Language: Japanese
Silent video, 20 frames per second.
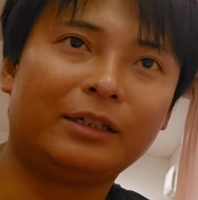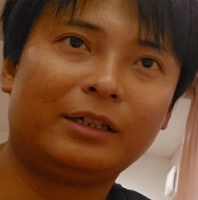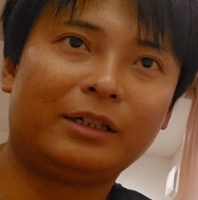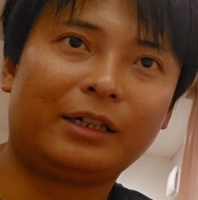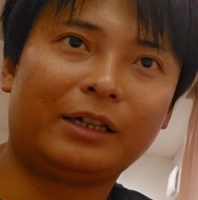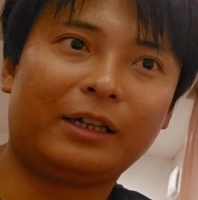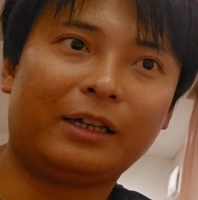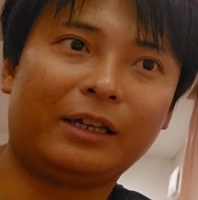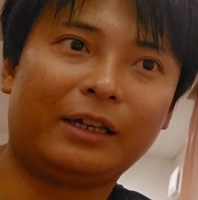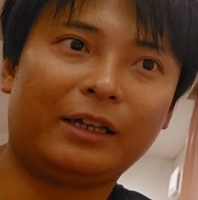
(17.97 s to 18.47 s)

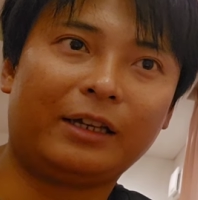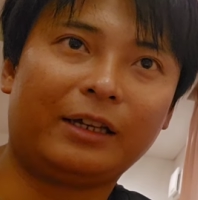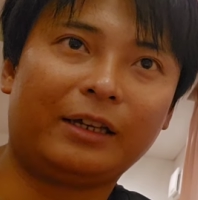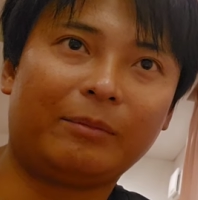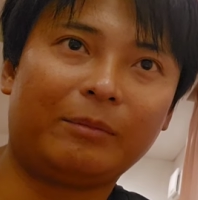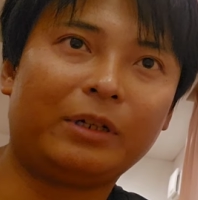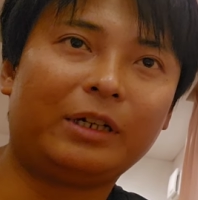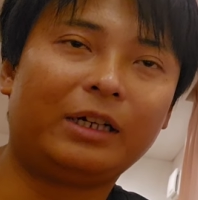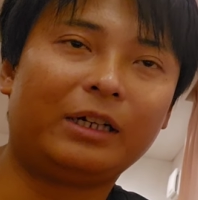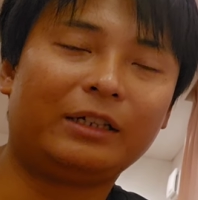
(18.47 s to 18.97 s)
え
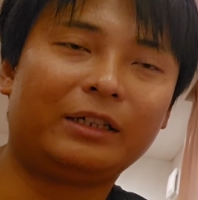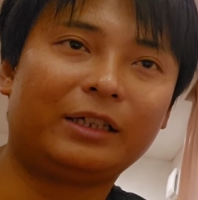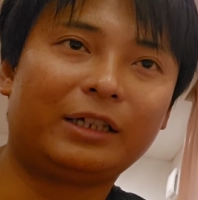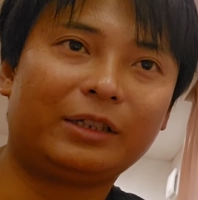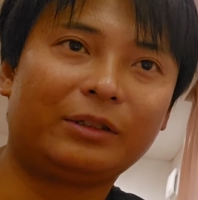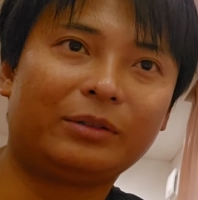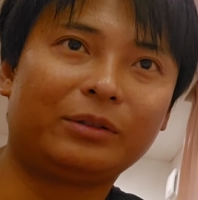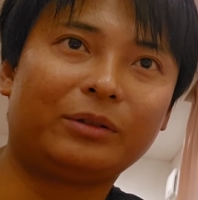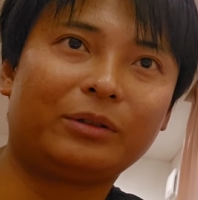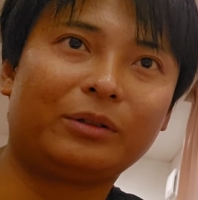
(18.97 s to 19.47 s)
まあ、
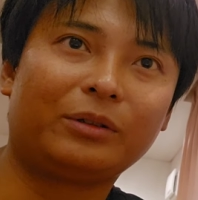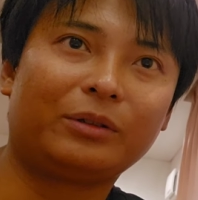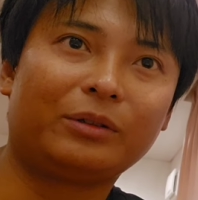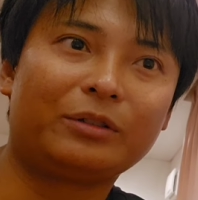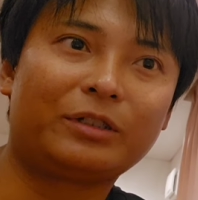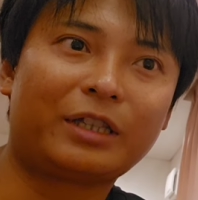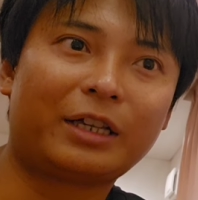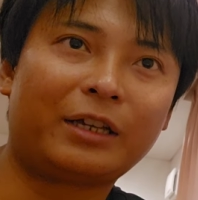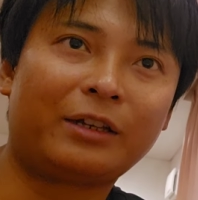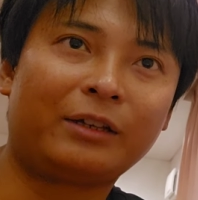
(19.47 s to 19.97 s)
大統領
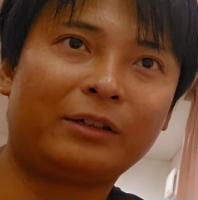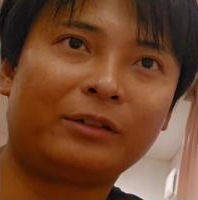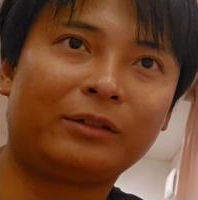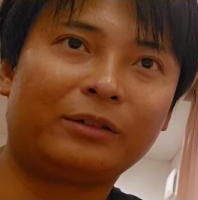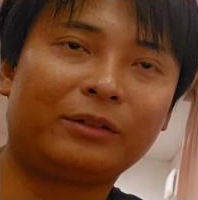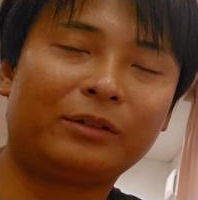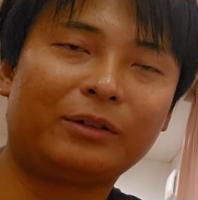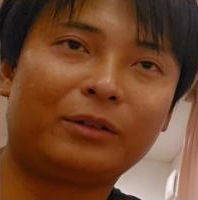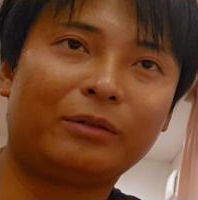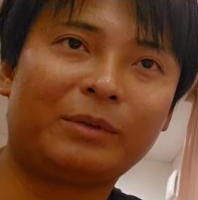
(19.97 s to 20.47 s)

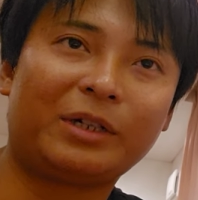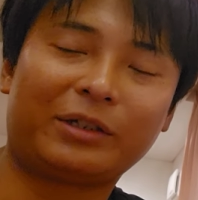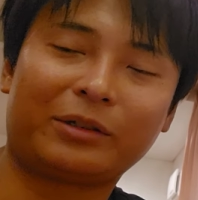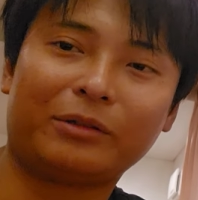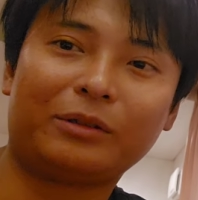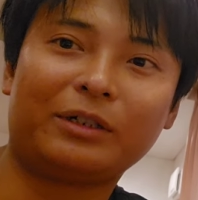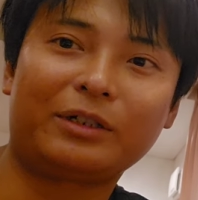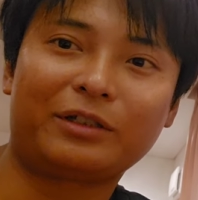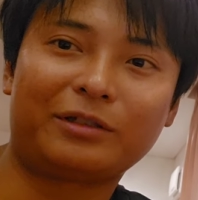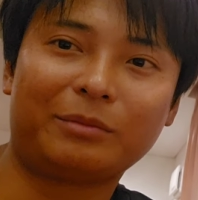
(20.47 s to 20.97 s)
選の、まあ、
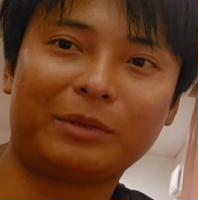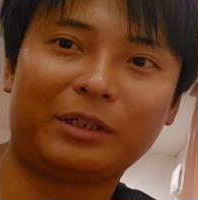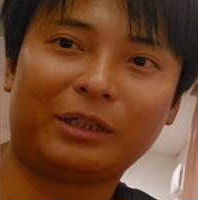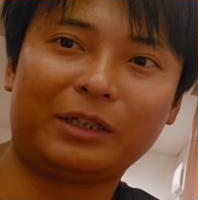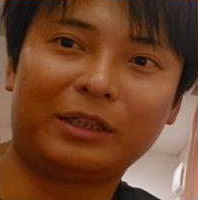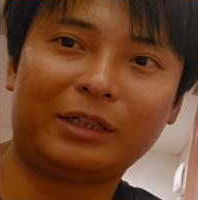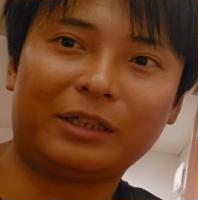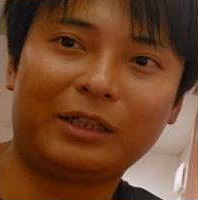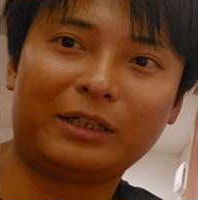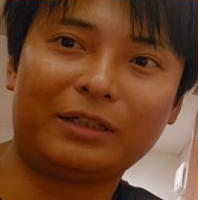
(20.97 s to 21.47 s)
票集め
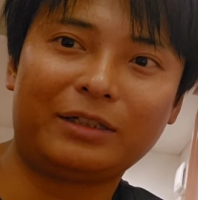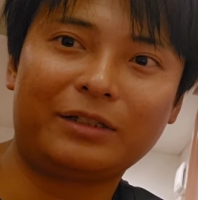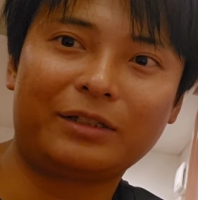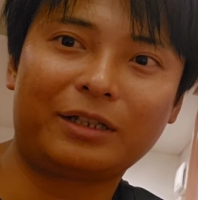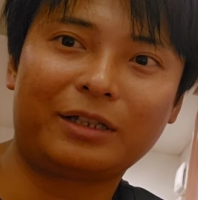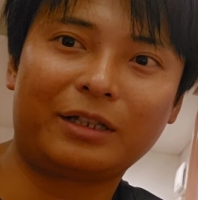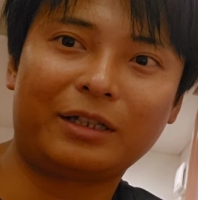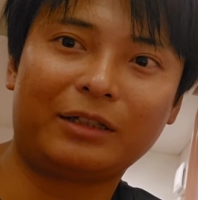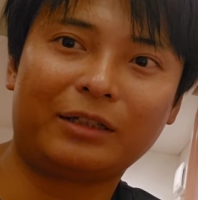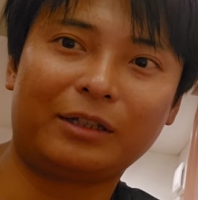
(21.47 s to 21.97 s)
的な位置づ
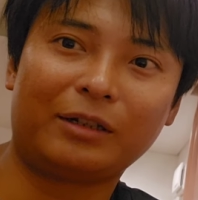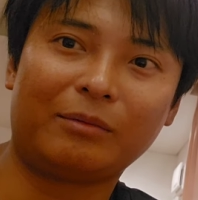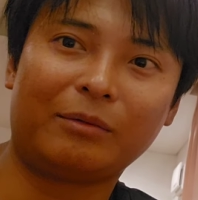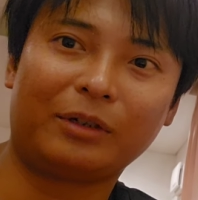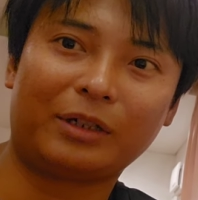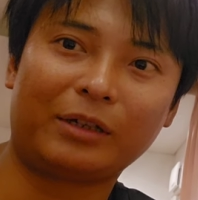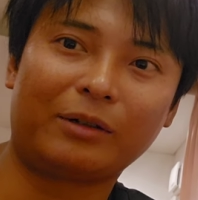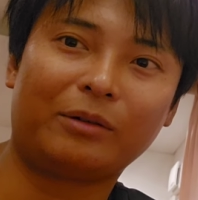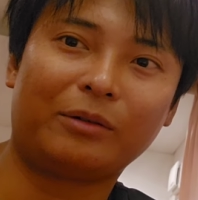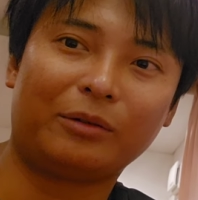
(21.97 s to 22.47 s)
けっていうの
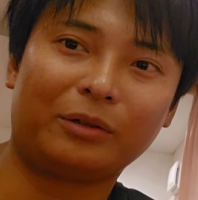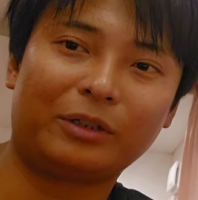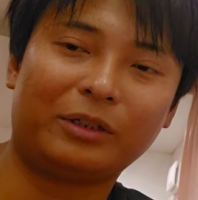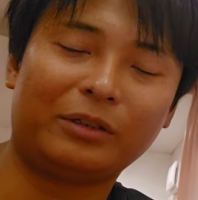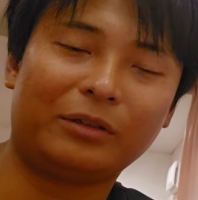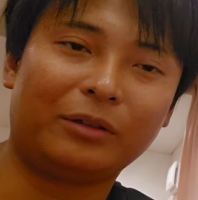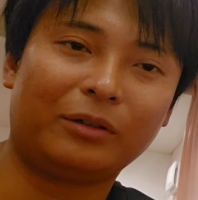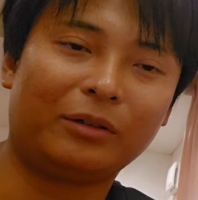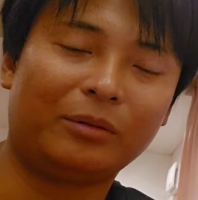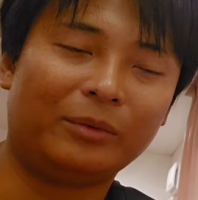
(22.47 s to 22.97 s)
も結構大き
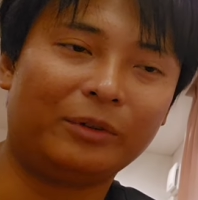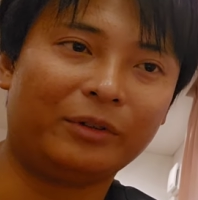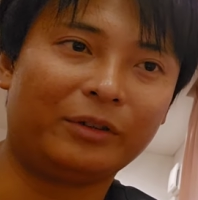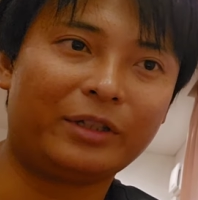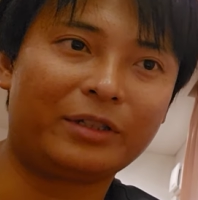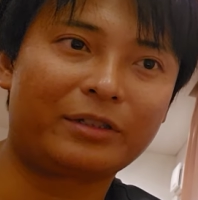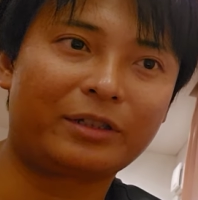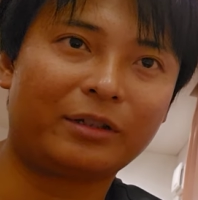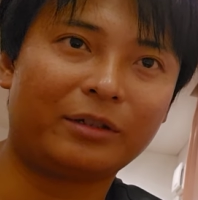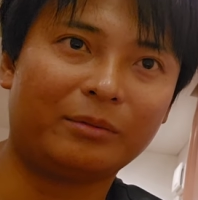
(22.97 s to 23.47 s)
いと思うん
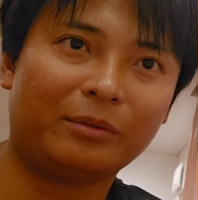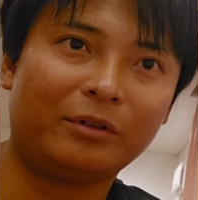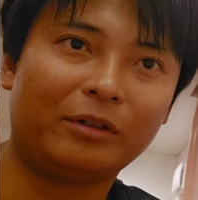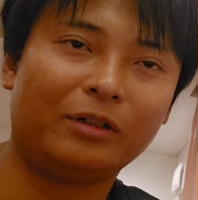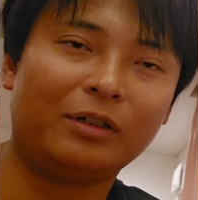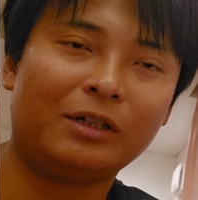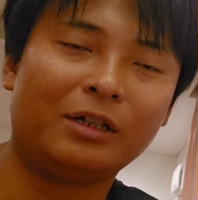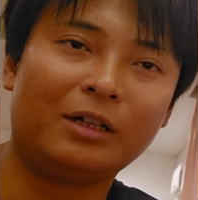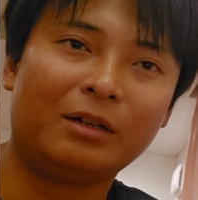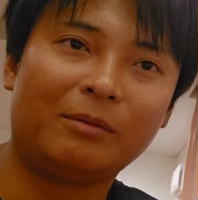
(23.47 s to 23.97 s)
ですけど
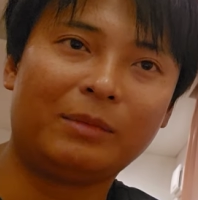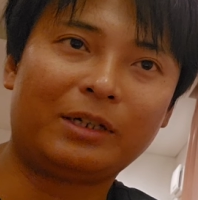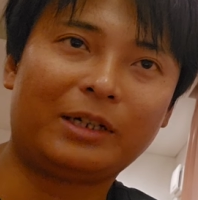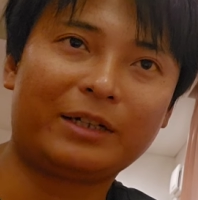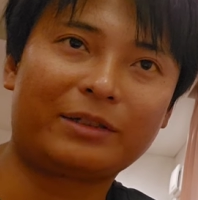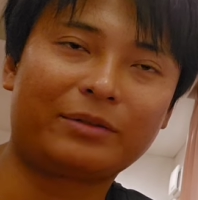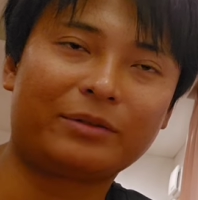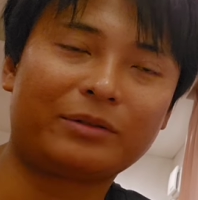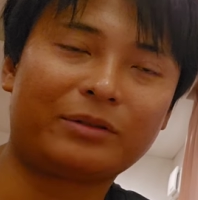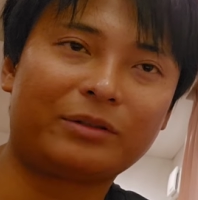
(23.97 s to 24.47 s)
も、まあ、
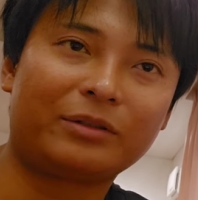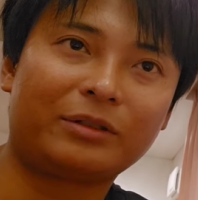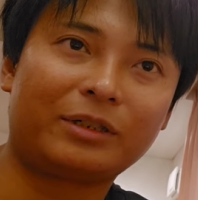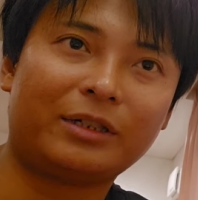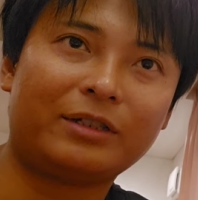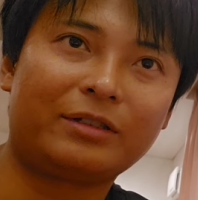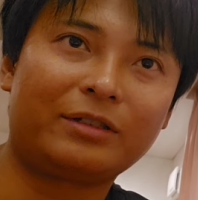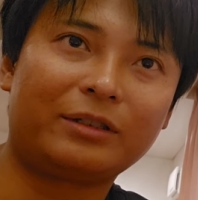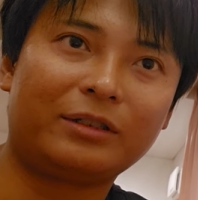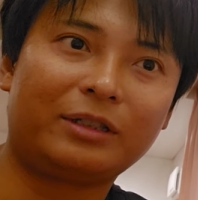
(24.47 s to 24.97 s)
仮想通
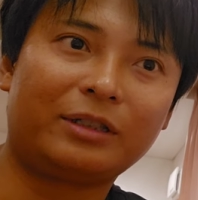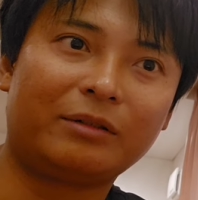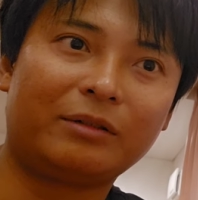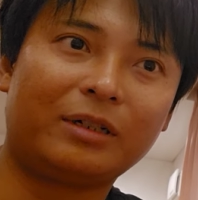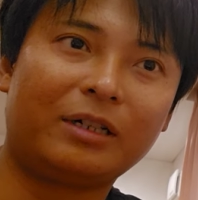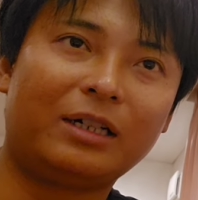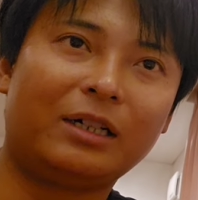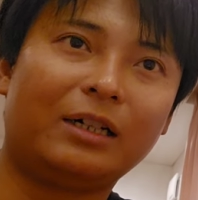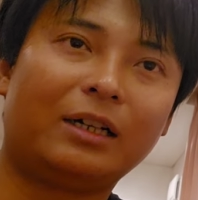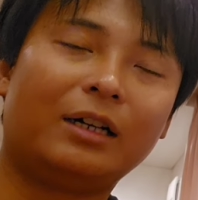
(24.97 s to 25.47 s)
貨について
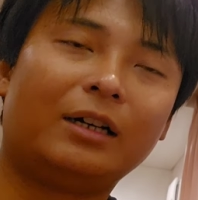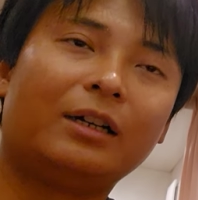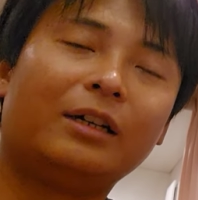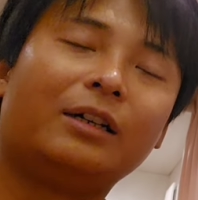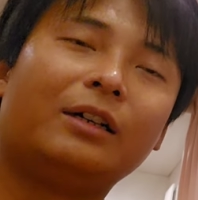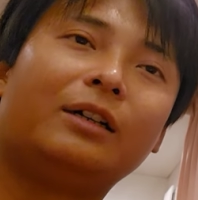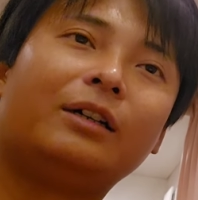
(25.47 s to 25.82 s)
は、